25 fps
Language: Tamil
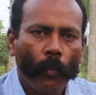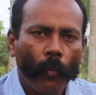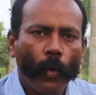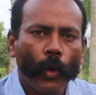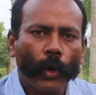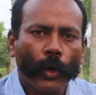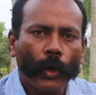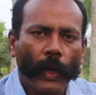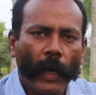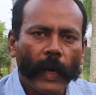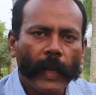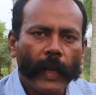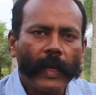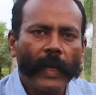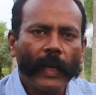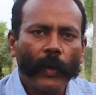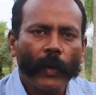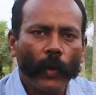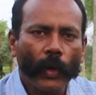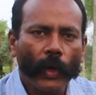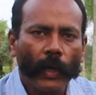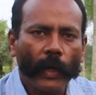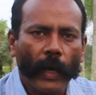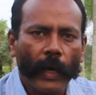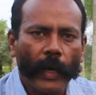முக்கணியில்
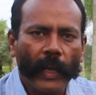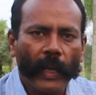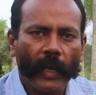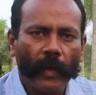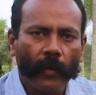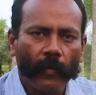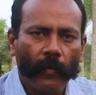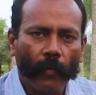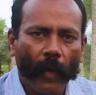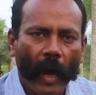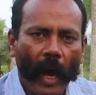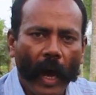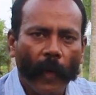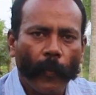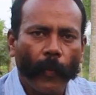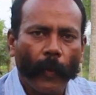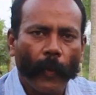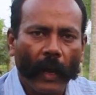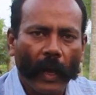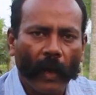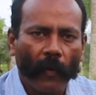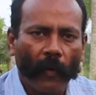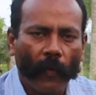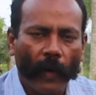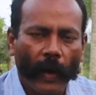ஒரு கனி மா
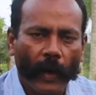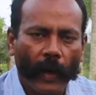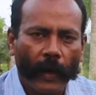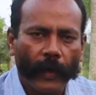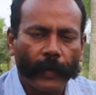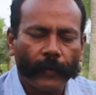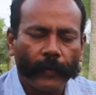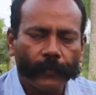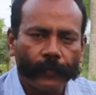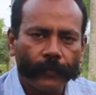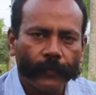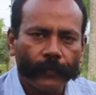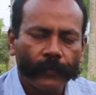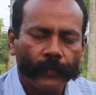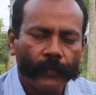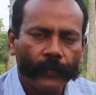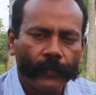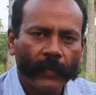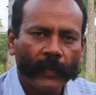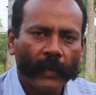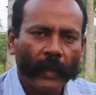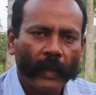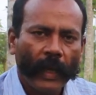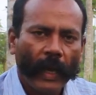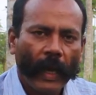பலா வாழை
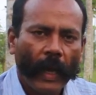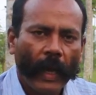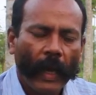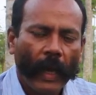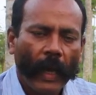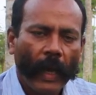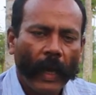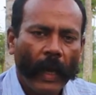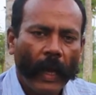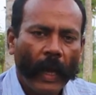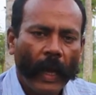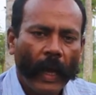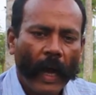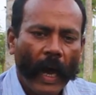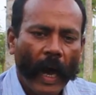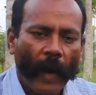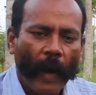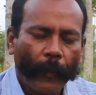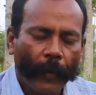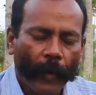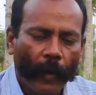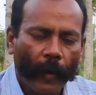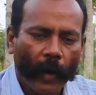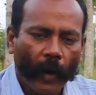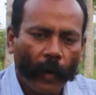
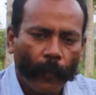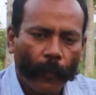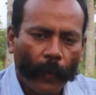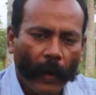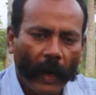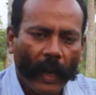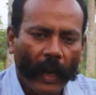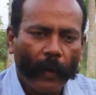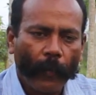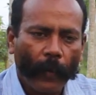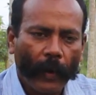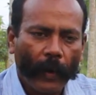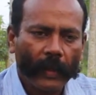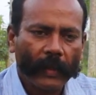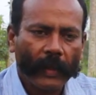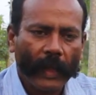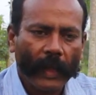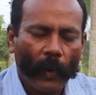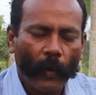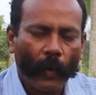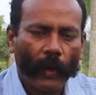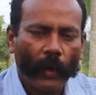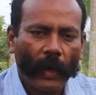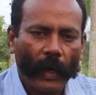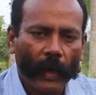அப்போது பலாப்பழத்தை
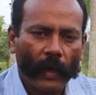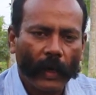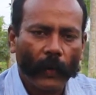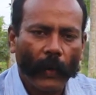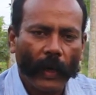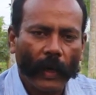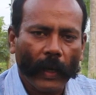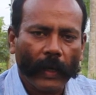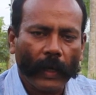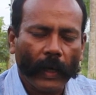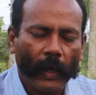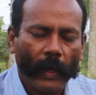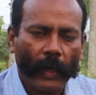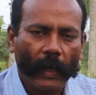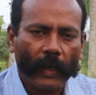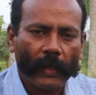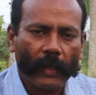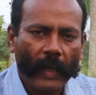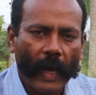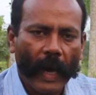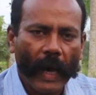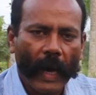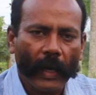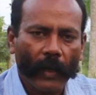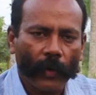அவர் நட்டு வளர்க்கலைன்னா
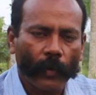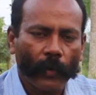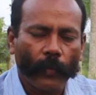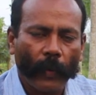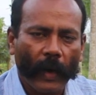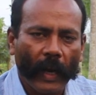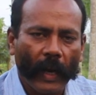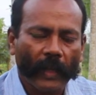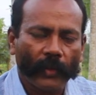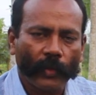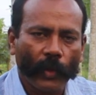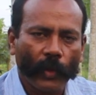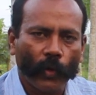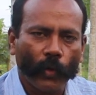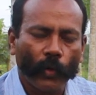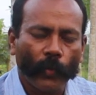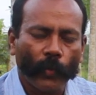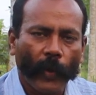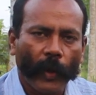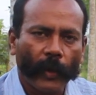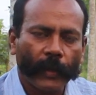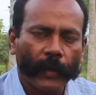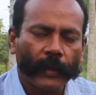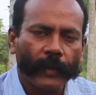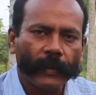யாருக்கு பலாச்சொல்லை
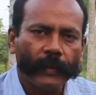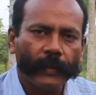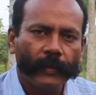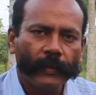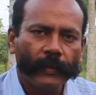கொடுப்பாங்க